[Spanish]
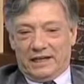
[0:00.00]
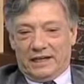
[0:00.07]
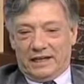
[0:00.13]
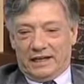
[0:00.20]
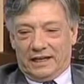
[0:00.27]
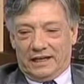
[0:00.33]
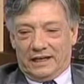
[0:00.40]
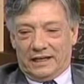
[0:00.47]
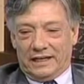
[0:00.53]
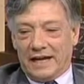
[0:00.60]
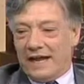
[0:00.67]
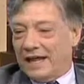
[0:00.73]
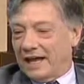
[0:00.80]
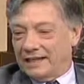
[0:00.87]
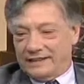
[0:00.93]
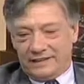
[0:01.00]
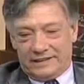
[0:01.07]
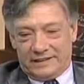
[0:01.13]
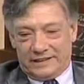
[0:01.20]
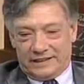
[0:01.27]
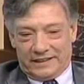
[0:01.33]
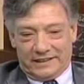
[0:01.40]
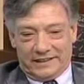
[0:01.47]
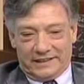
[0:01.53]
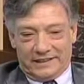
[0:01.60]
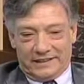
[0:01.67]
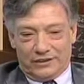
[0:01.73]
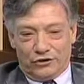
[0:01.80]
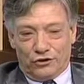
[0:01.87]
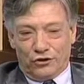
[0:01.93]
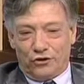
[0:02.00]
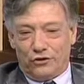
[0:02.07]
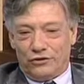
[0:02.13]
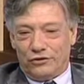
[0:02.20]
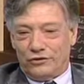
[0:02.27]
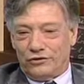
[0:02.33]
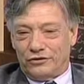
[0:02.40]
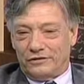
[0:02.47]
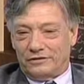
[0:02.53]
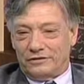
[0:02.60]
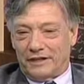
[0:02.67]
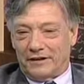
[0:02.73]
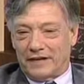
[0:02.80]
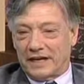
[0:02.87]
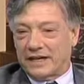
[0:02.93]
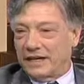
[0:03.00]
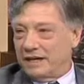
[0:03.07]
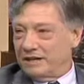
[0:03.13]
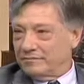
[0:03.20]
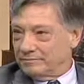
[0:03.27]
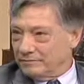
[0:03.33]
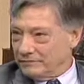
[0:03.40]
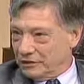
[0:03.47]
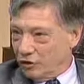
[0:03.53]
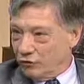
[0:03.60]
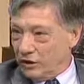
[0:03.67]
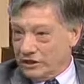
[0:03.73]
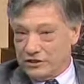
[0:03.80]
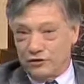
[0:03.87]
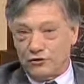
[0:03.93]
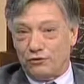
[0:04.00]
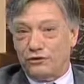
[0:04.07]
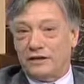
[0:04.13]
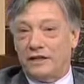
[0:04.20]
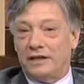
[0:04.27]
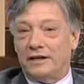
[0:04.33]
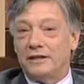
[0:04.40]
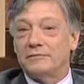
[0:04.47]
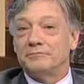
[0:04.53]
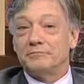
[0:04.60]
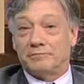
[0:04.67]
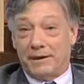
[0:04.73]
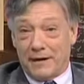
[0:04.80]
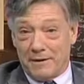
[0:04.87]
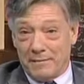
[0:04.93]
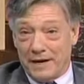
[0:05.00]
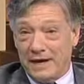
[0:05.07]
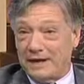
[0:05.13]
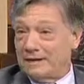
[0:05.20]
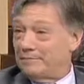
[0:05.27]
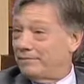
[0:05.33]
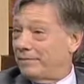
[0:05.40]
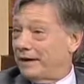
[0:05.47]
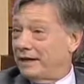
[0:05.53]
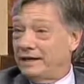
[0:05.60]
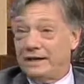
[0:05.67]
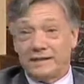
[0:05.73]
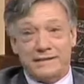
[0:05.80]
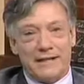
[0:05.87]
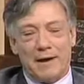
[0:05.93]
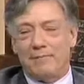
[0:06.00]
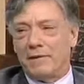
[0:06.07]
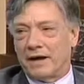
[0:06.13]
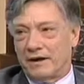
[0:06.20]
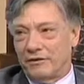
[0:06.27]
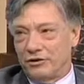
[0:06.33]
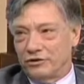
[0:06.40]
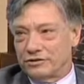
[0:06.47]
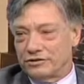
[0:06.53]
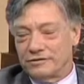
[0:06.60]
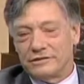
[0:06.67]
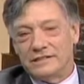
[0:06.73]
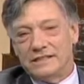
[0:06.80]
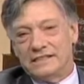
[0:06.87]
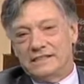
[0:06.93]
Y, nada, este, yo no, la verdad que lo felicito a ustedes, Panamá, el país está maravilloso.